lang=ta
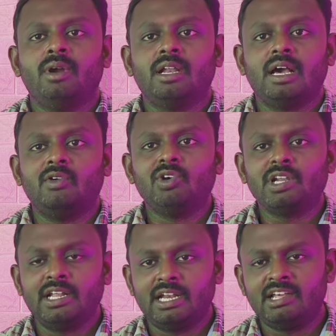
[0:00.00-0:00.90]
பட்
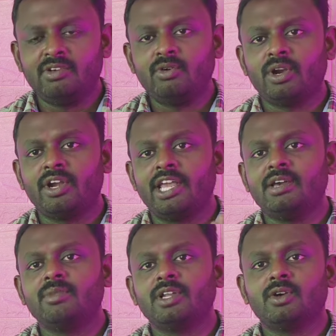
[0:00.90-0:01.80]
அவங்க நல்லாவே ஒரு
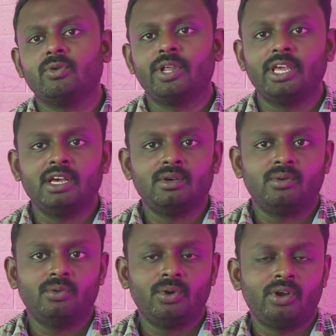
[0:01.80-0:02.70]
நேம் இருக்கக்கூடிய
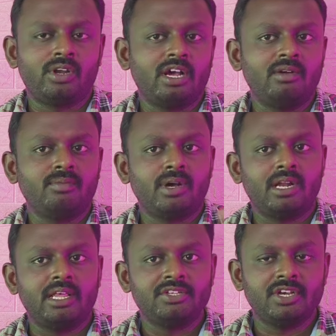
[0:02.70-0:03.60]
ஒரு டாப்
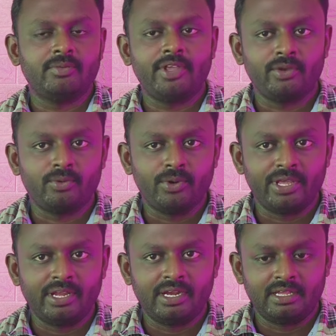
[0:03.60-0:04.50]
காலேஜ்
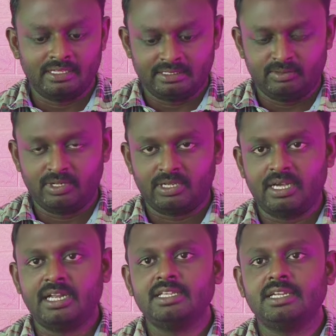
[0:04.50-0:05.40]
அப்படிங்கக்கூடிய ஒரு
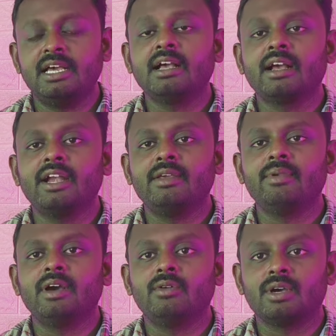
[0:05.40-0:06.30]
காலேஜில்
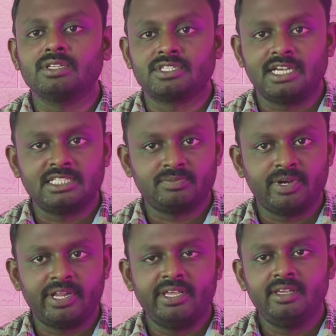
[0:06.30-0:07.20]
கண்டிப்பாக அவங்க சாய்ஸ்
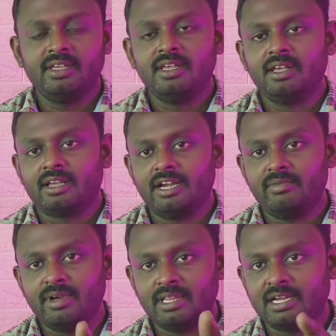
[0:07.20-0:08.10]
பண்ணி
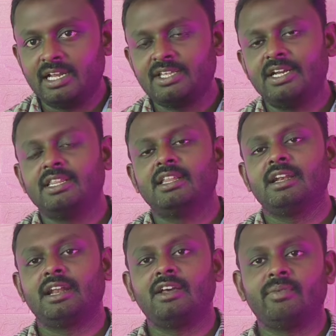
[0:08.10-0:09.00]
கண்டிப்பாக அந்த காலேஜ் எடுத்து
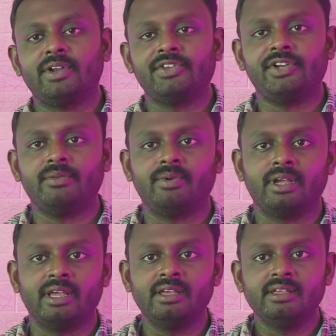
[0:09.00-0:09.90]
அதில் நல்லா படிச்சுட்டு
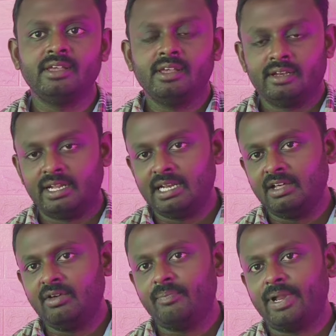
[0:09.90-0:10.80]
இருப்பாங்க
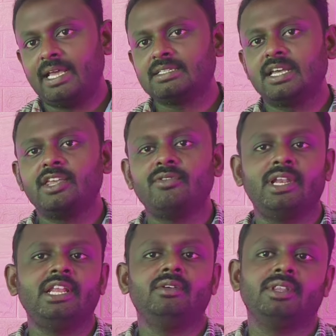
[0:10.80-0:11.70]
நல்லாவே பிளேஸ் ஆகியும்
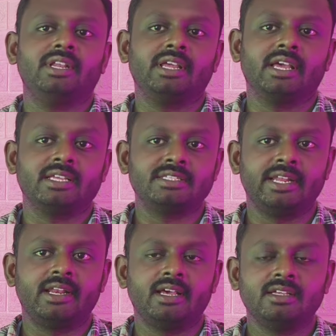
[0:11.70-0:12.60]
வெளியில் வந்திருக்காங்க
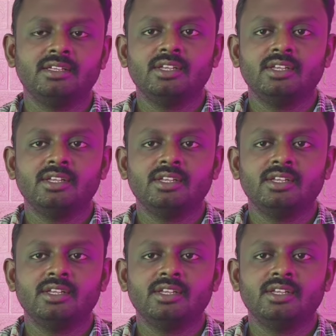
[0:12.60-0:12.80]
சரிங்களா